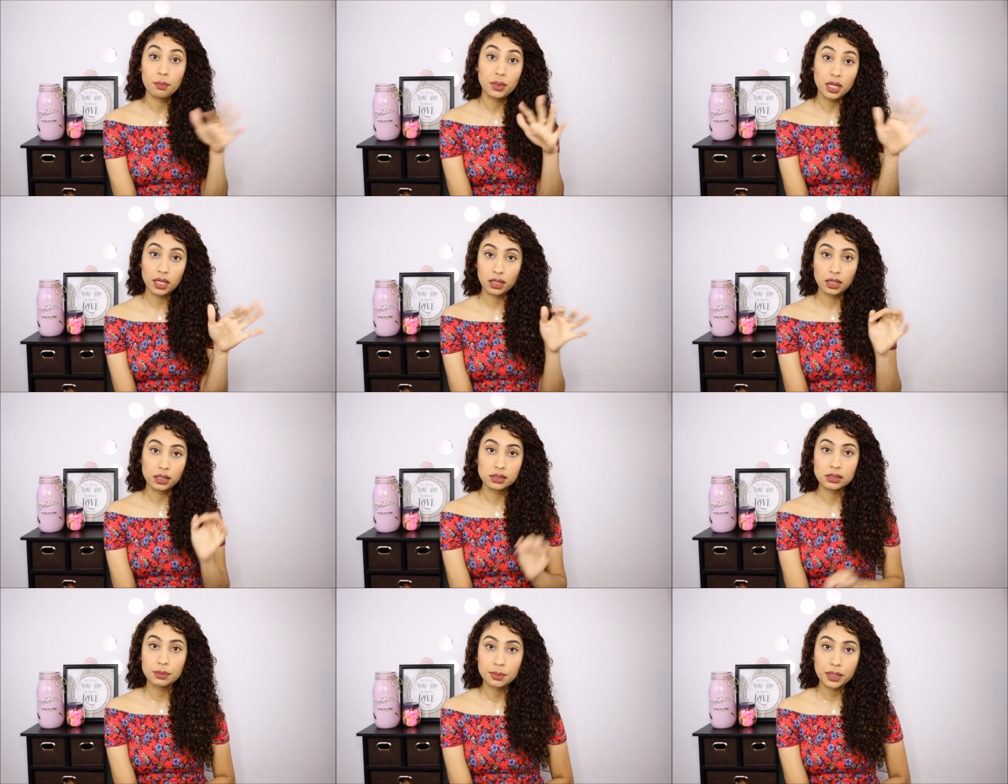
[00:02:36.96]
Miren, en
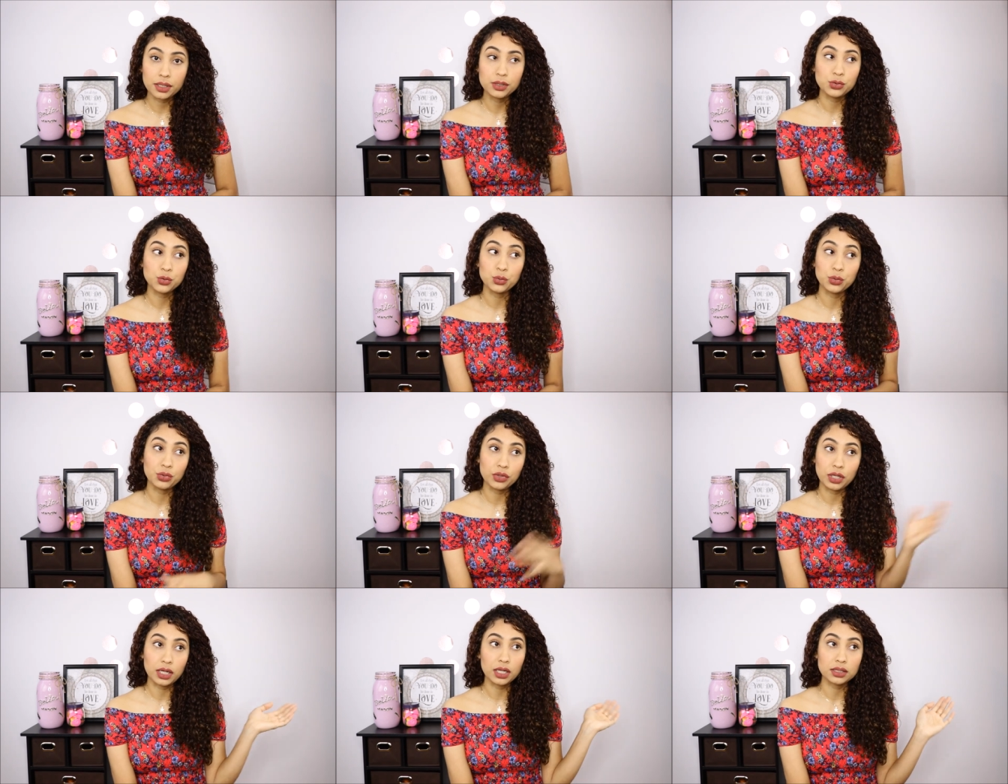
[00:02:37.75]
este país uno
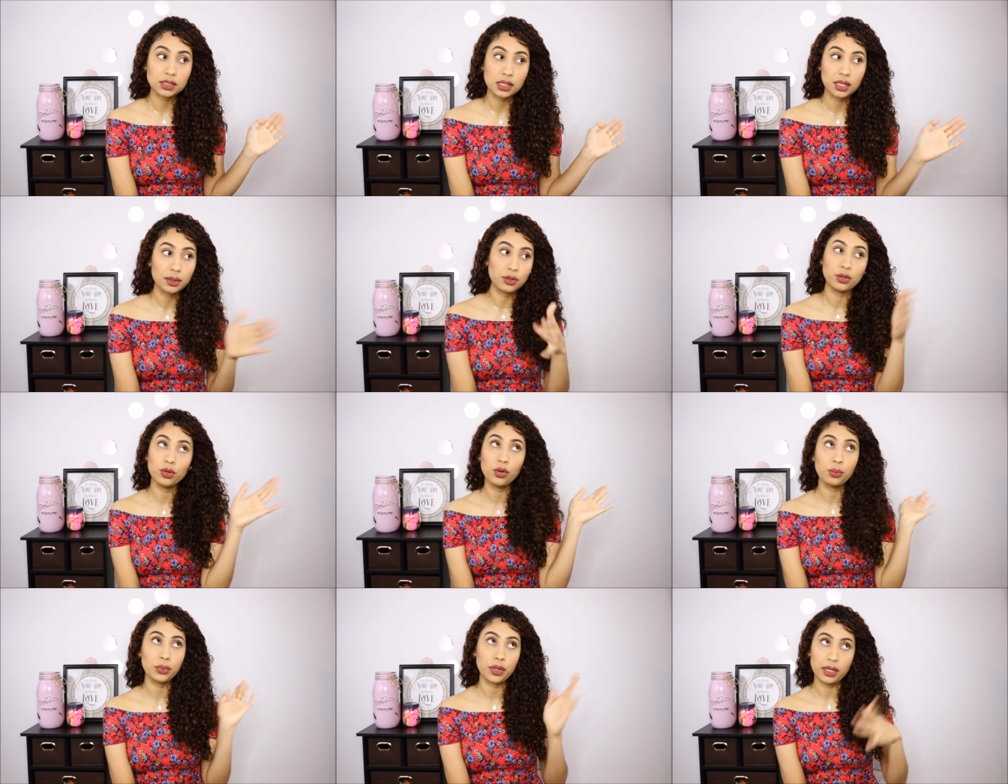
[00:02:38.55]
dijese que
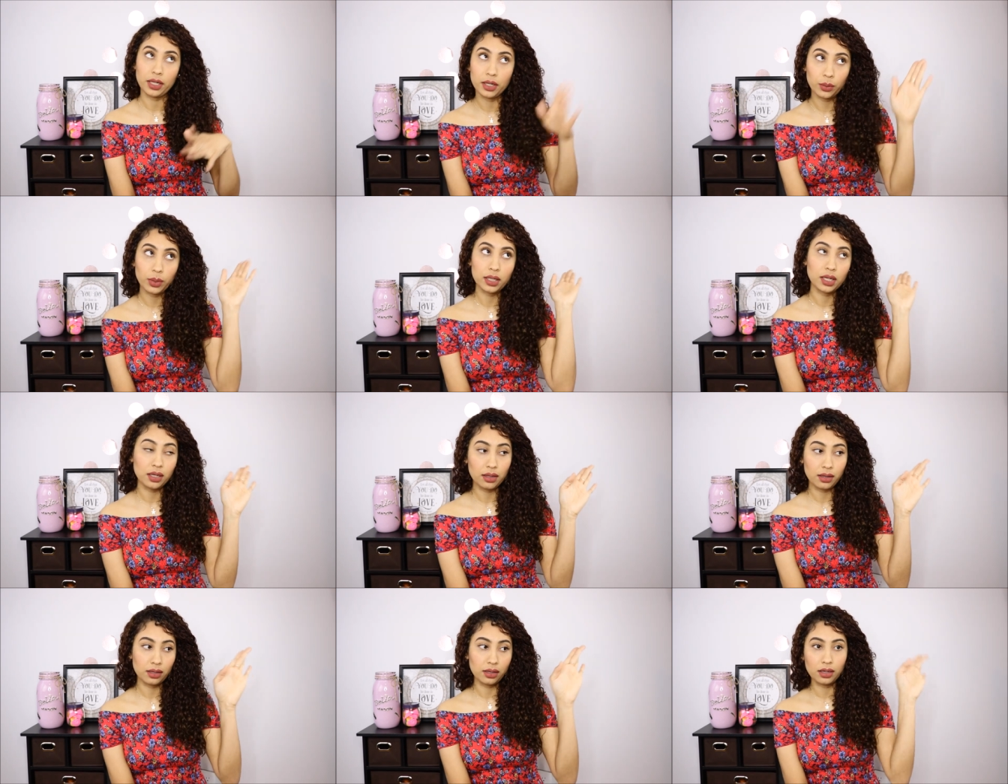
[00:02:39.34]
no, pues allá no hay
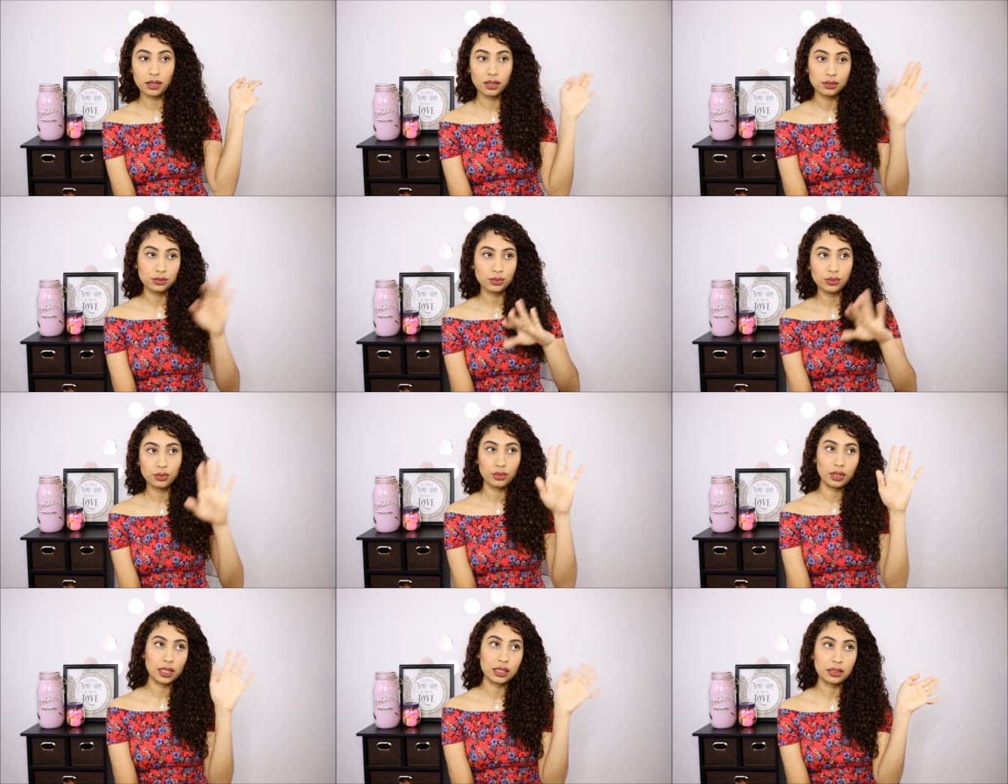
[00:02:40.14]
nada, ya
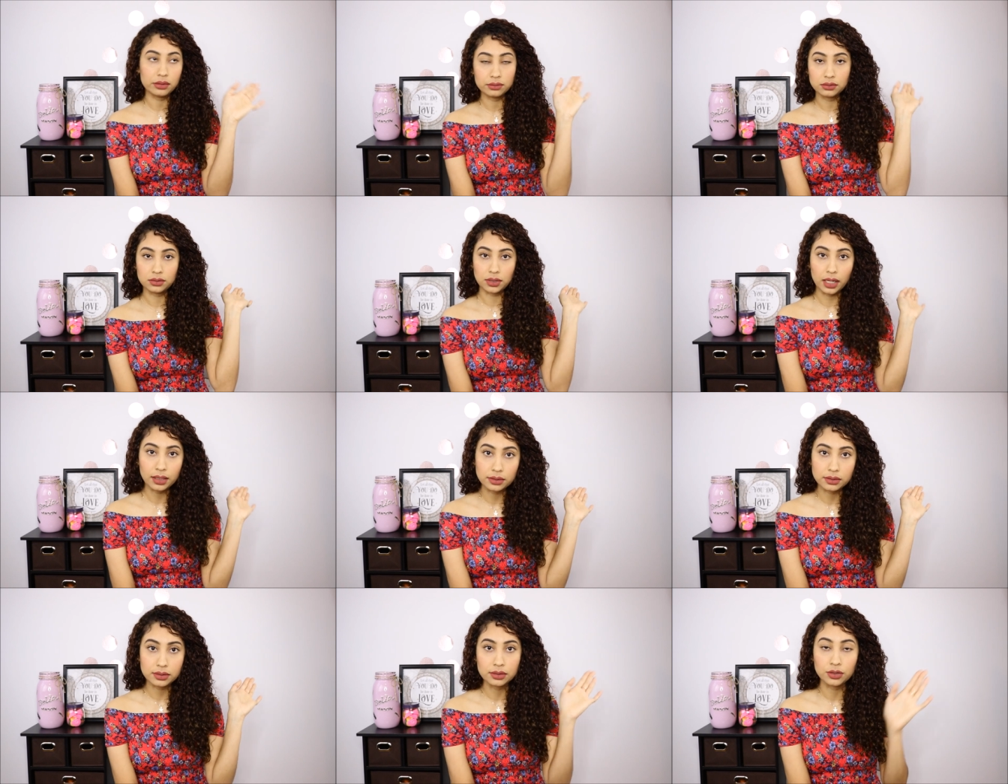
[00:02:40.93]
todo, like,
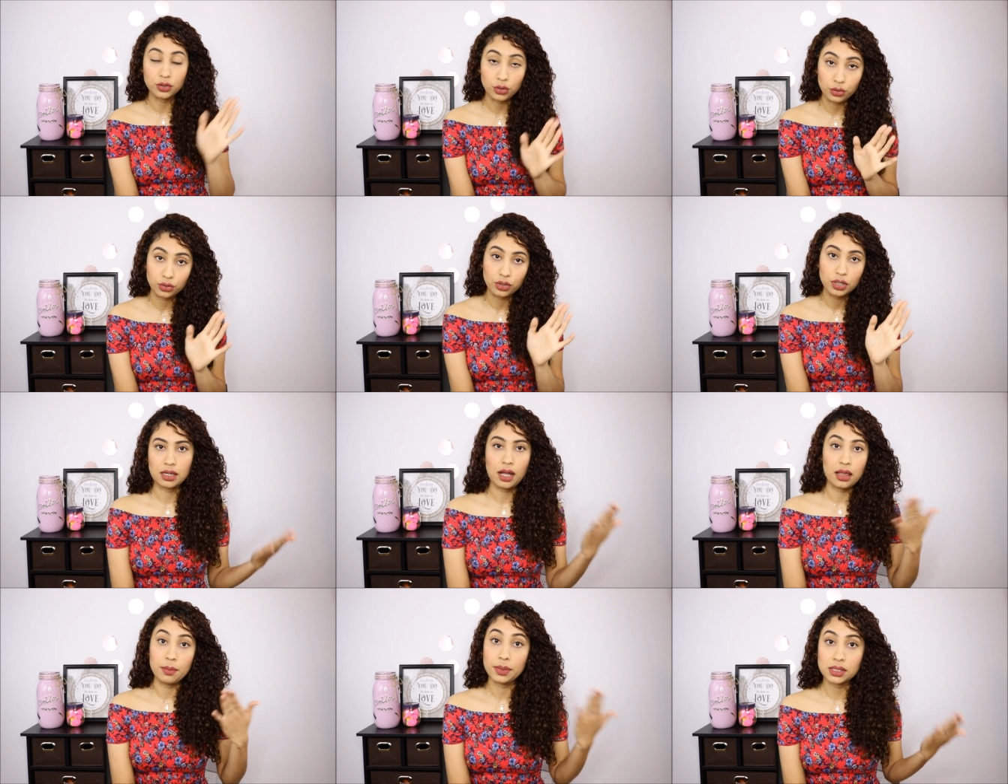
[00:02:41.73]
nice, no.
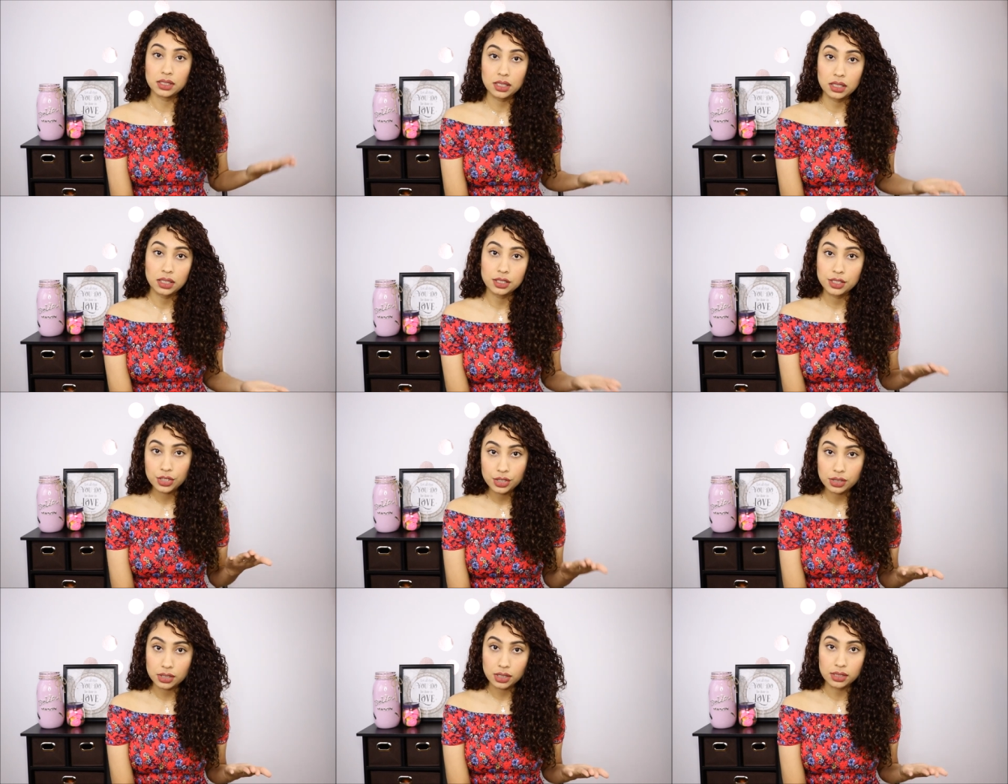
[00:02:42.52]
Además de tener
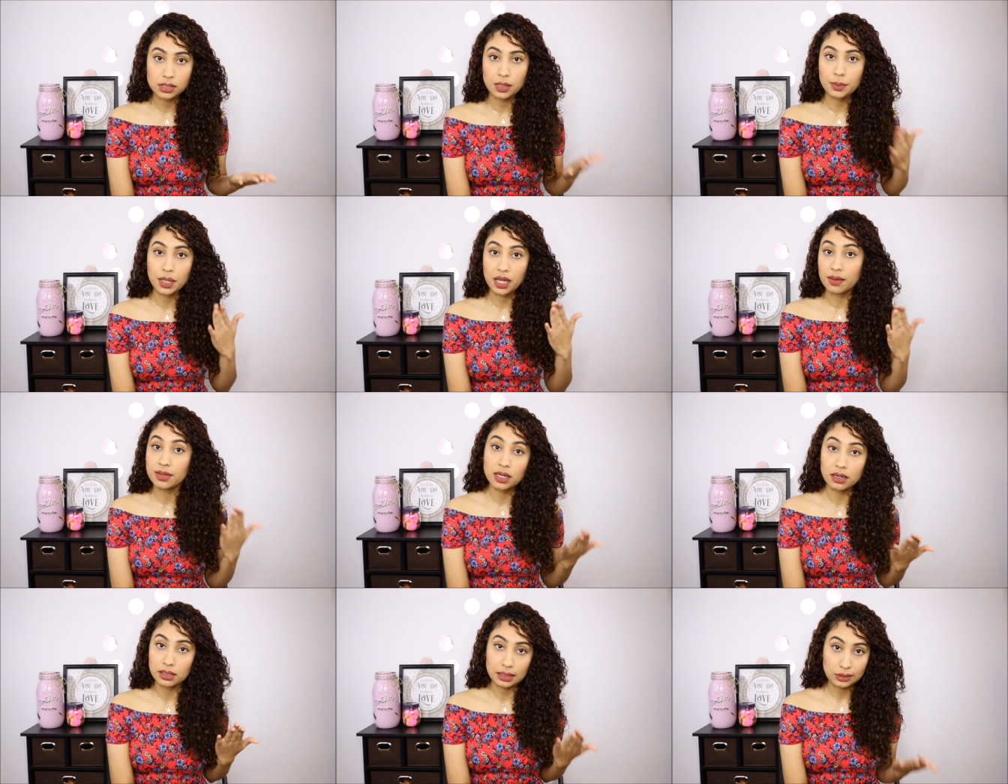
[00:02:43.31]
chinchas, también
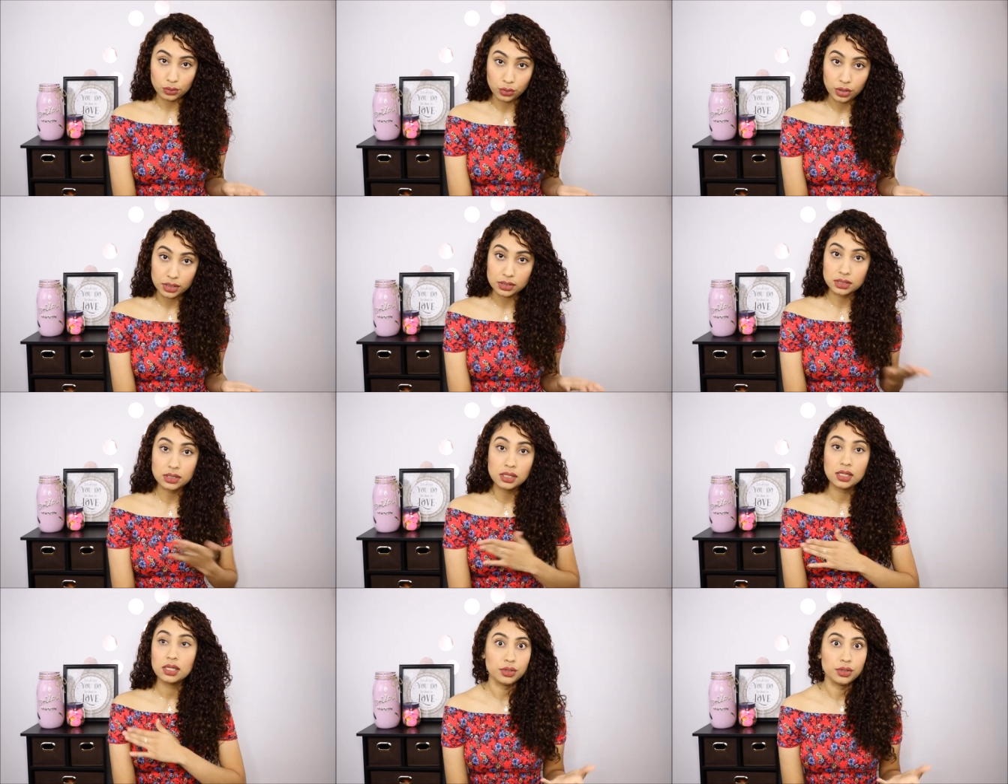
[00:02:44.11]
había ratones.